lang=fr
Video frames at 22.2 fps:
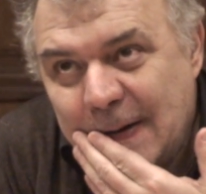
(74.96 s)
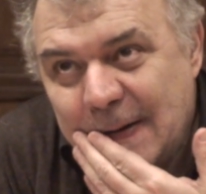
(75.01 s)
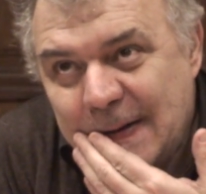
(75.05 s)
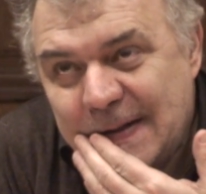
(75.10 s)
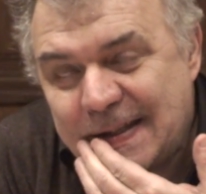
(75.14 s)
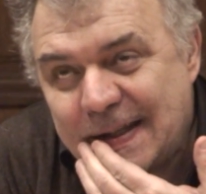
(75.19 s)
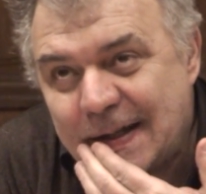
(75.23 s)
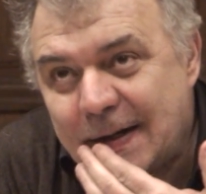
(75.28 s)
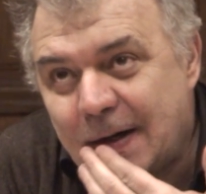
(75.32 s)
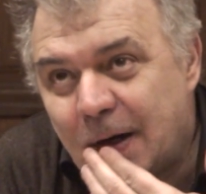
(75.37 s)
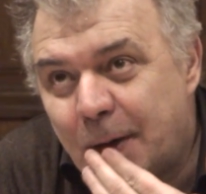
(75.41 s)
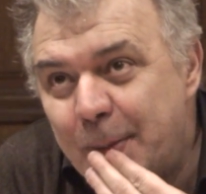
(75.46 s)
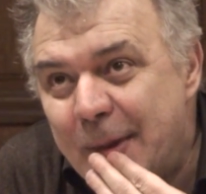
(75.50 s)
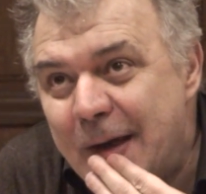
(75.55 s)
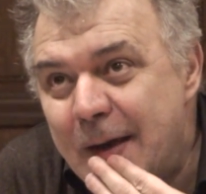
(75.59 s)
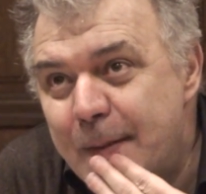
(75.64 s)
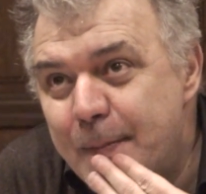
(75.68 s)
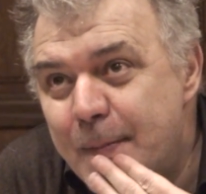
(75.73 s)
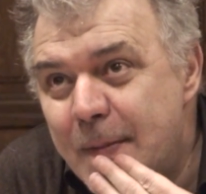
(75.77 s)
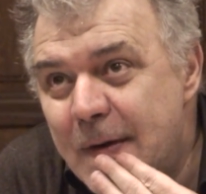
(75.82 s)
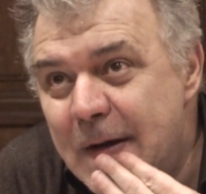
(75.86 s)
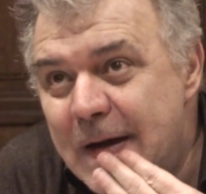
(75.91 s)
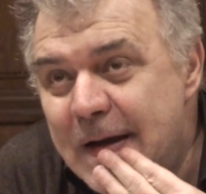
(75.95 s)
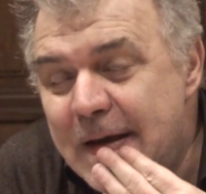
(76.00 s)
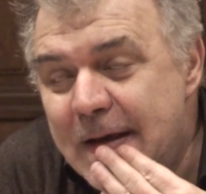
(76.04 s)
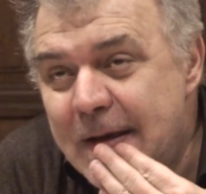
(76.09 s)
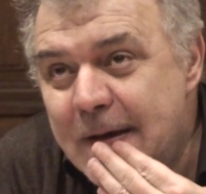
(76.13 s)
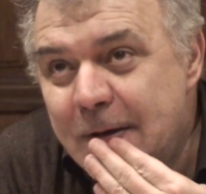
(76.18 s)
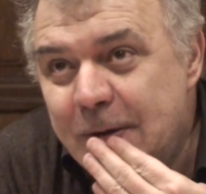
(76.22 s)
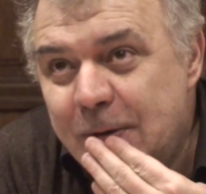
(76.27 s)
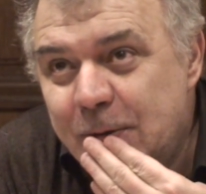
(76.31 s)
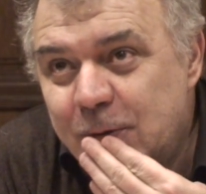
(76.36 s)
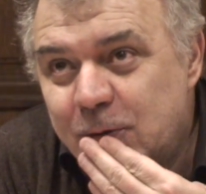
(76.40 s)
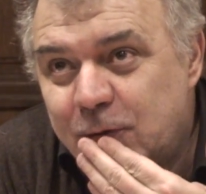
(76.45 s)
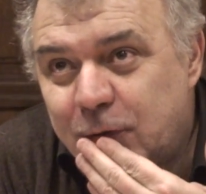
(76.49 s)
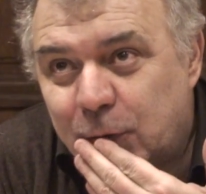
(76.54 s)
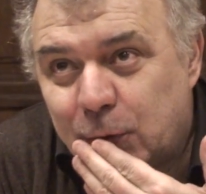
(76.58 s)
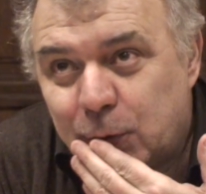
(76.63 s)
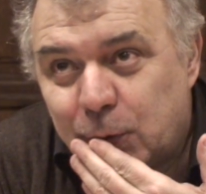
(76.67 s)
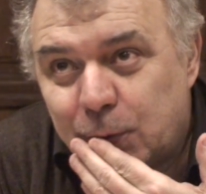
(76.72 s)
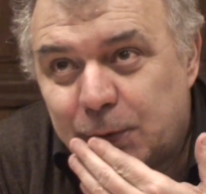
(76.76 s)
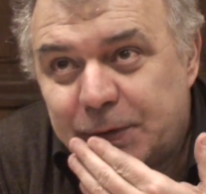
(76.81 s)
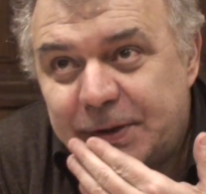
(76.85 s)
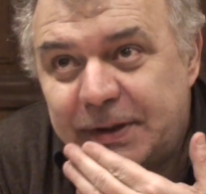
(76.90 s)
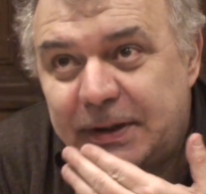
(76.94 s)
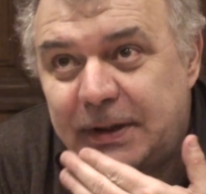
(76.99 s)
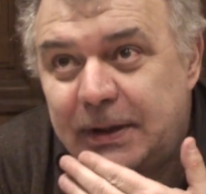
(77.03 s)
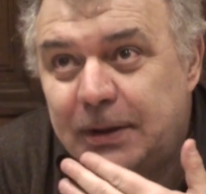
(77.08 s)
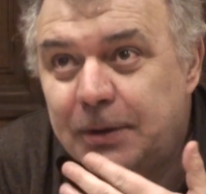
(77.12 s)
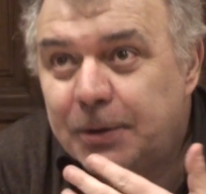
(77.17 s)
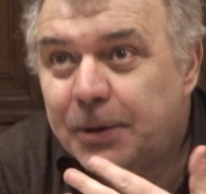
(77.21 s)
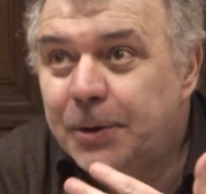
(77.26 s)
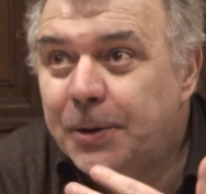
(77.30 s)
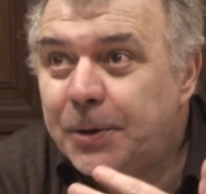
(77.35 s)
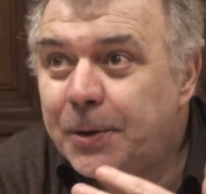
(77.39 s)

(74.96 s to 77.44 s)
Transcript: c'est quand même les volontés